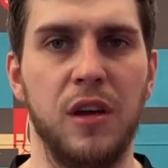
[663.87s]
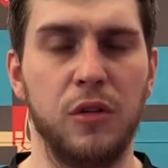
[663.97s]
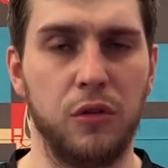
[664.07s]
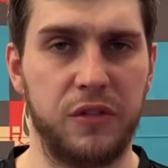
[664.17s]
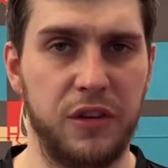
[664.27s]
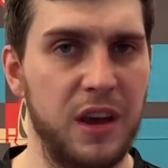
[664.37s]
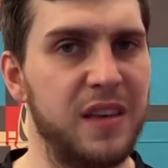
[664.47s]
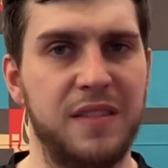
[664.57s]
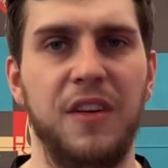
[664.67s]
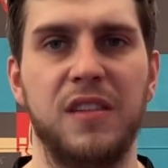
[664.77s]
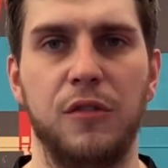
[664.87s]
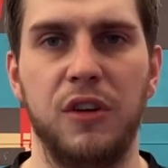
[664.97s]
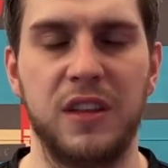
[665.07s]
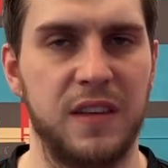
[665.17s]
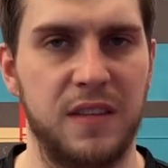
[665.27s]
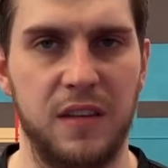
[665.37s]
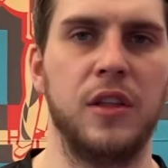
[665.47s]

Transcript: То есть я связываю это с этим.